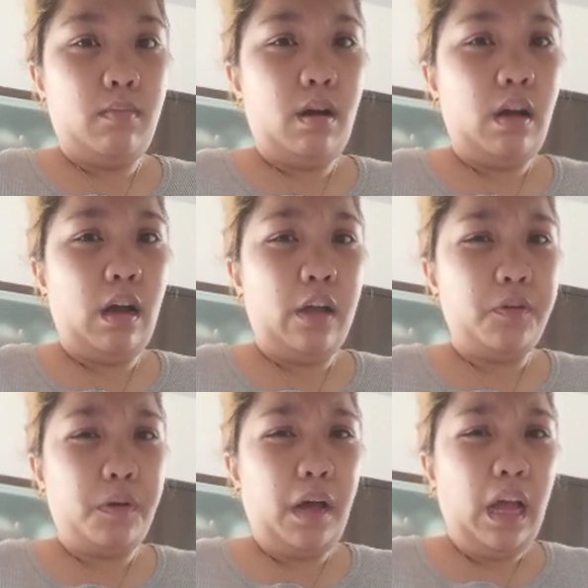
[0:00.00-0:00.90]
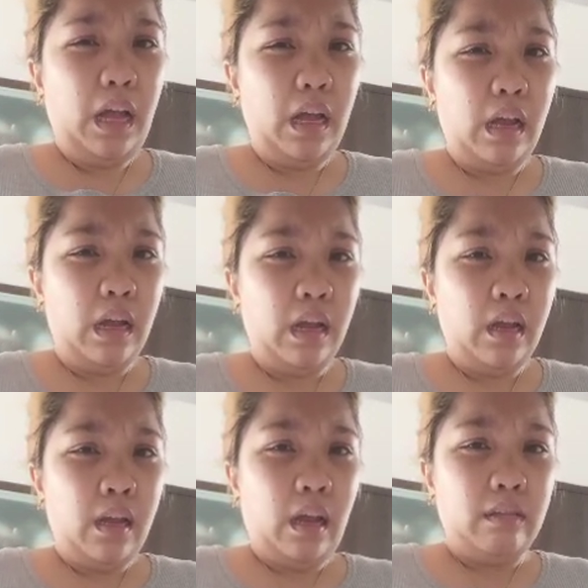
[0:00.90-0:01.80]
Maka ano ka?
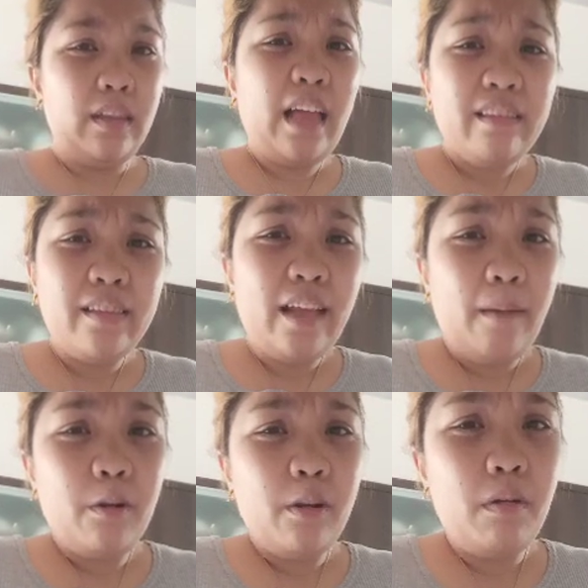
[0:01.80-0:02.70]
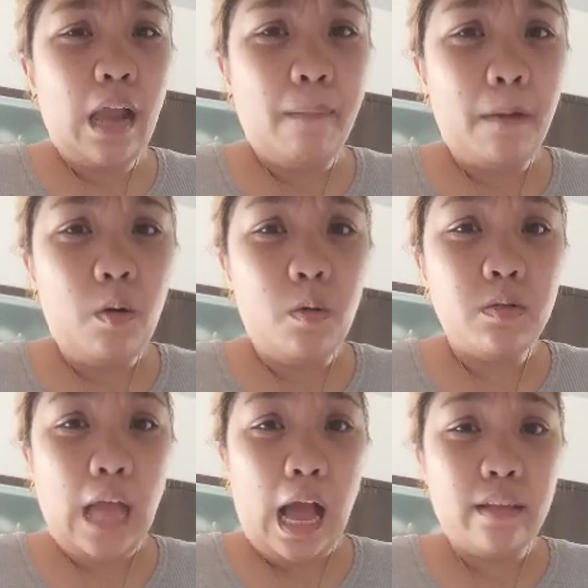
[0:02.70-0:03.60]
Tanda-tanda mo na wala ka pang
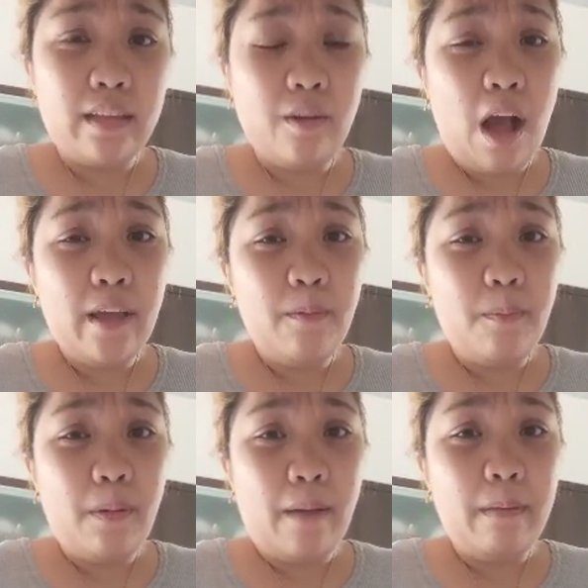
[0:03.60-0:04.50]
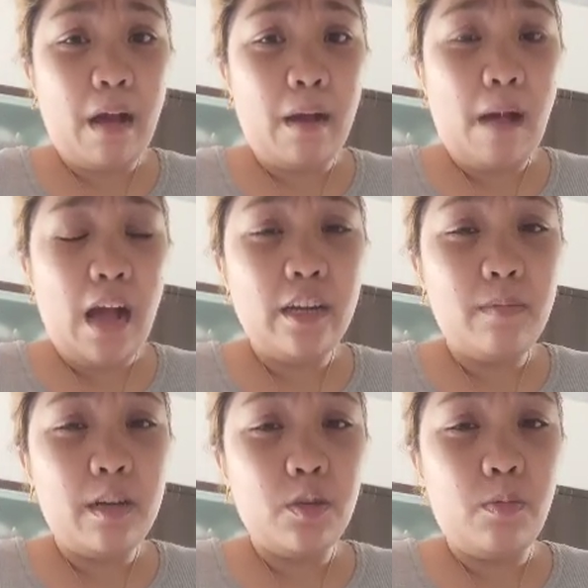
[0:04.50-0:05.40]
utak. Tatawagin mo pa kaming mangmang
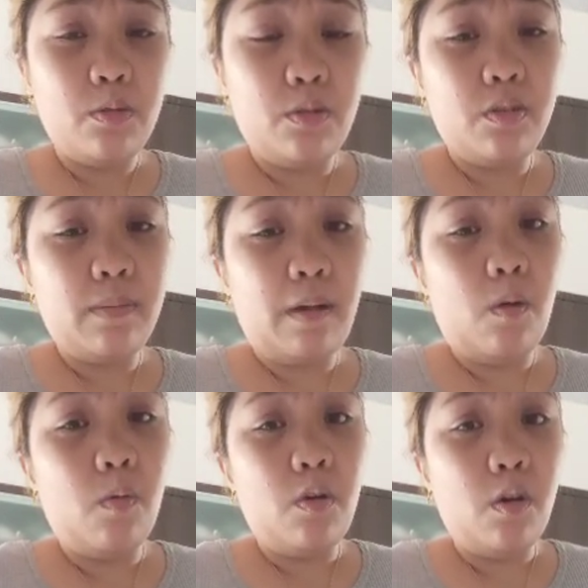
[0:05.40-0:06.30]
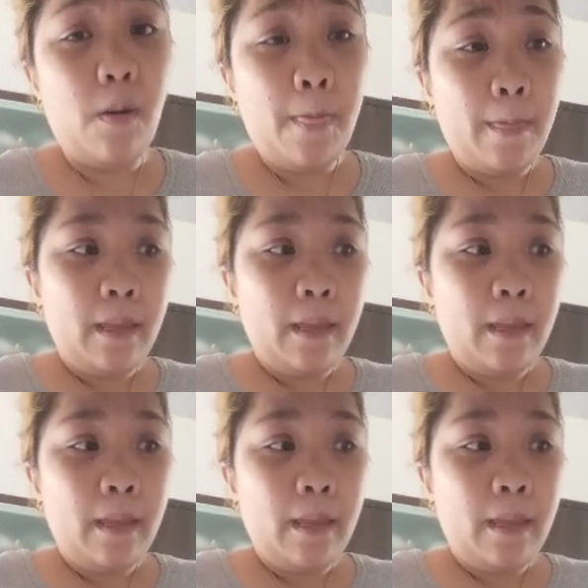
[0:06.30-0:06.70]
na mga sumusunod sa Pangulo.